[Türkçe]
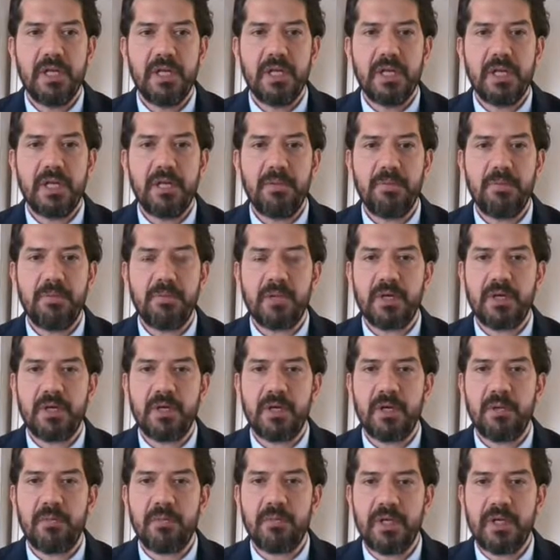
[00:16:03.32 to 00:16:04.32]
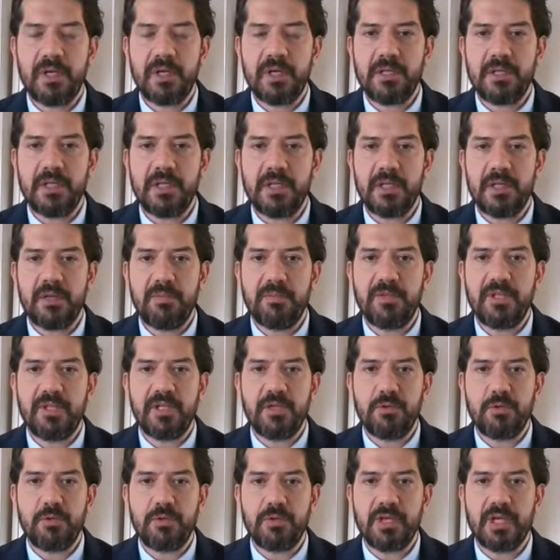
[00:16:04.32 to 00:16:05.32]
hem e, Amerika'dan hem
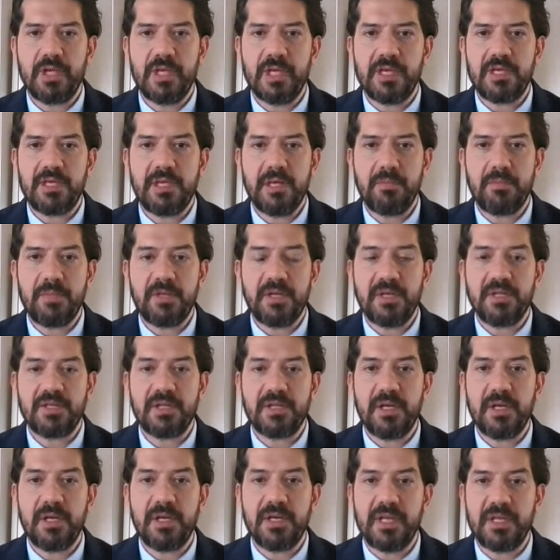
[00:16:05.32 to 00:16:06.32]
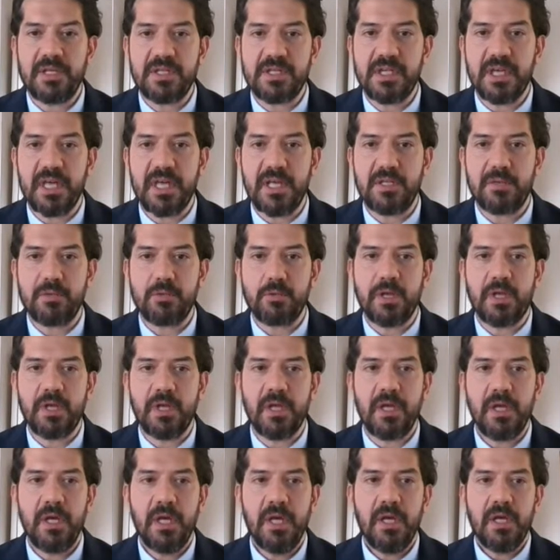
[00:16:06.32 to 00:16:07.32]
diğer ülkelerden biraz daha geç geldi
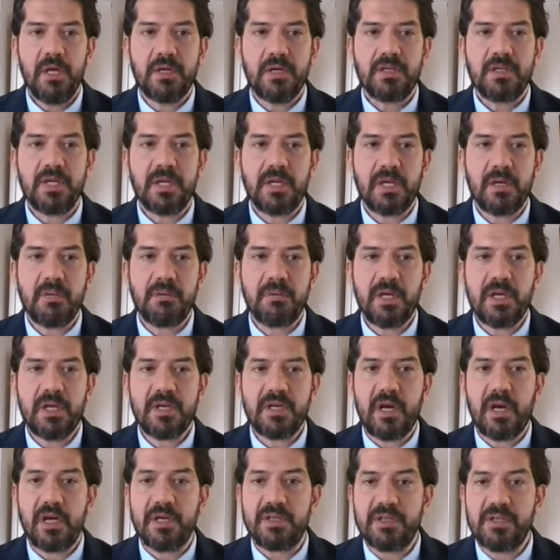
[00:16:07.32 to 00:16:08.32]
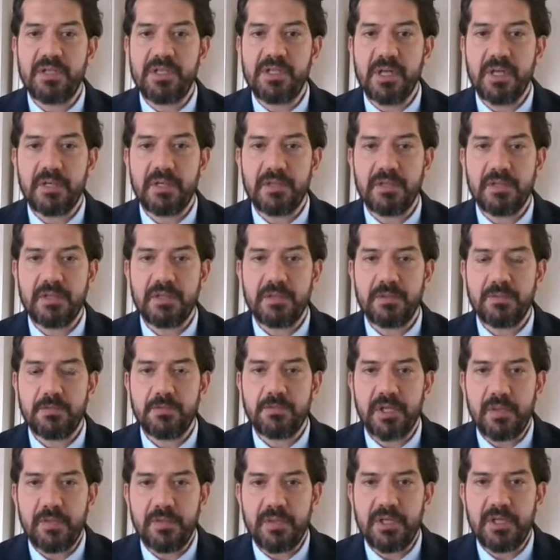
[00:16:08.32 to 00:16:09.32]
buraya. Rakamlar artacaktır.
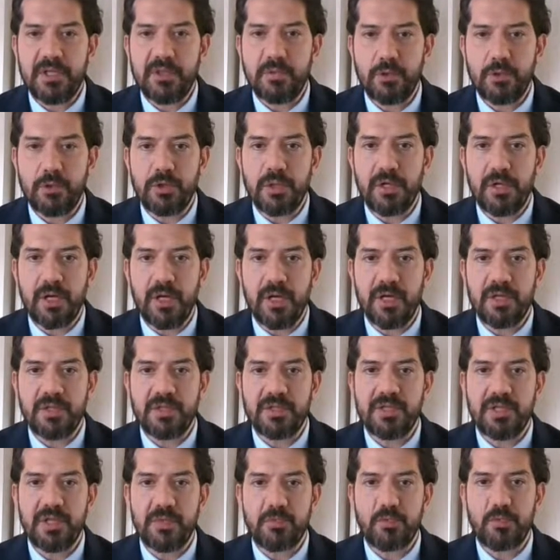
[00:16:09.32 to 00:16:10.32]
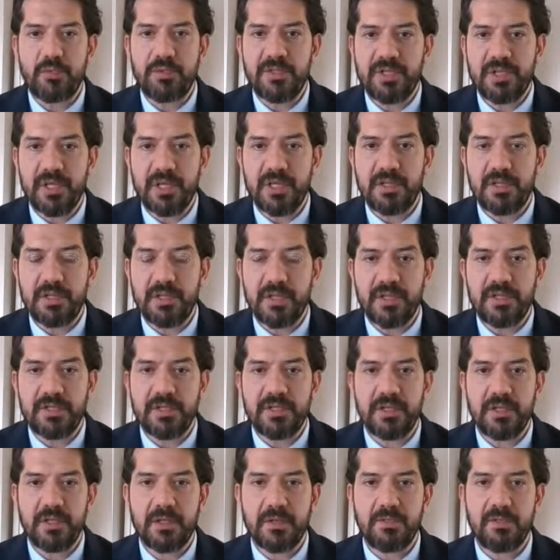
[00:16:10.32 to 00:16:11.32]
Tabii ki mutlaka artacak. Bu bir salgın
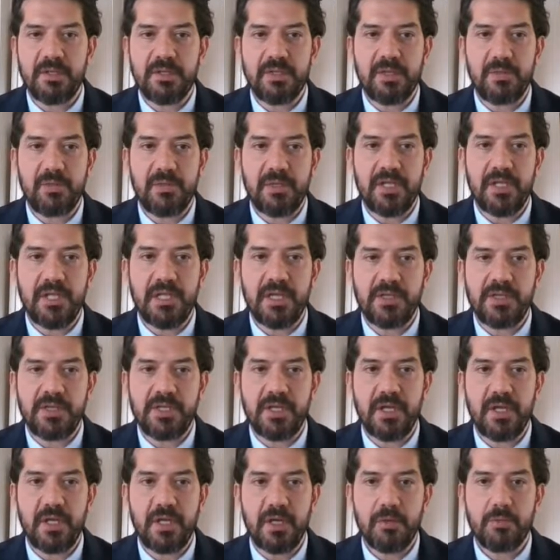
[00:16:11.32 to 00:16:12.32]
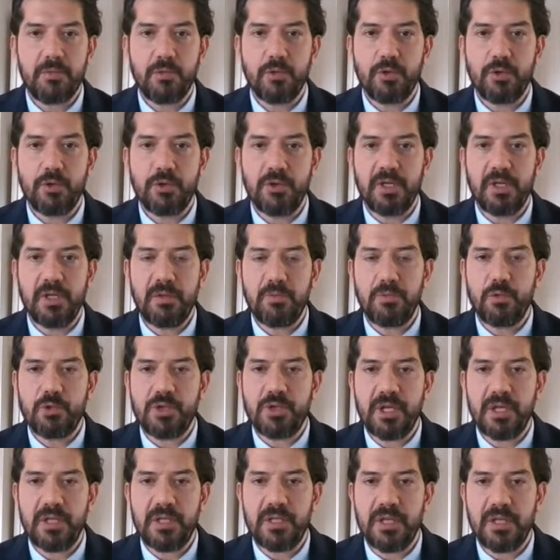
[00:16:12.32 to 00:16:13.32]
hastalık. Biz de milletçe bununla
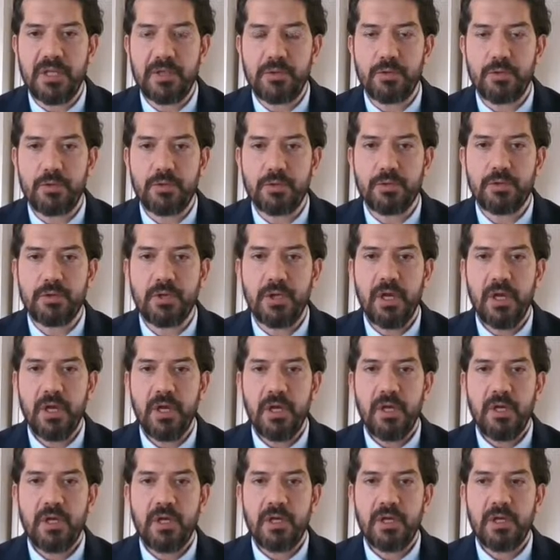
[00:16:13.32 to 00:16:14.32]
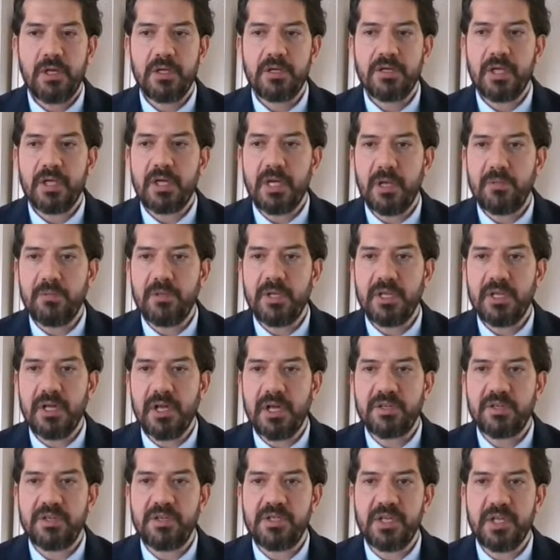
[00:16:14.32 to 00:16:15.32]
mücadele ediyoruz. E, rakamlar
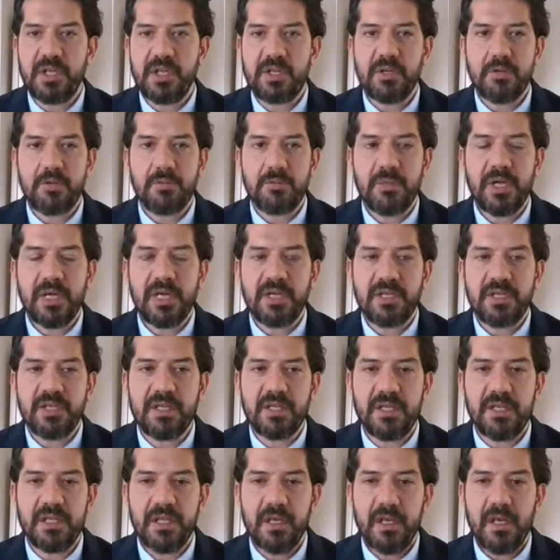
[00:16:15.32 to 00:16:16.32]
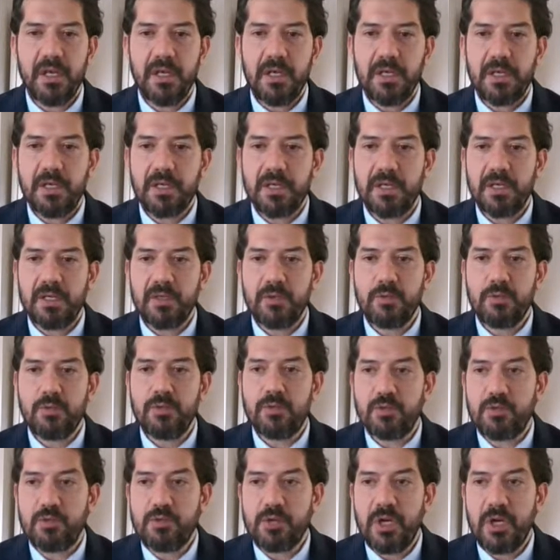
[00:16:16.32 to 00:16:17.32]
artacak. Belki e,
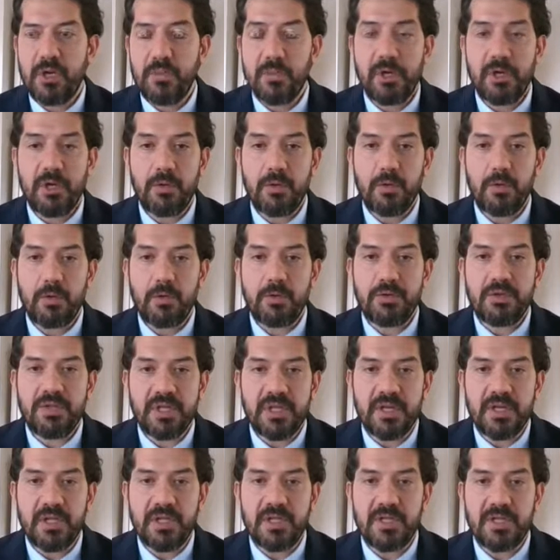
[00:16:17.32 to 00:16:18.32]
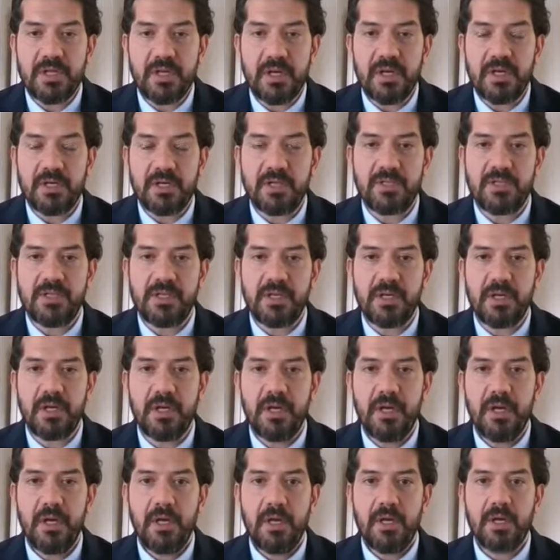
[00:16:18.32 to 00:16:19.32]
üzücü ama ölü sayıları da artacak.
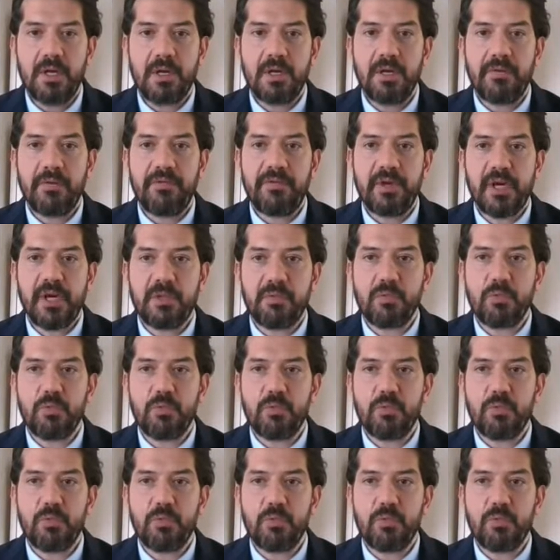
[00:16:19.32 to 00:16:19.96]
E, fakat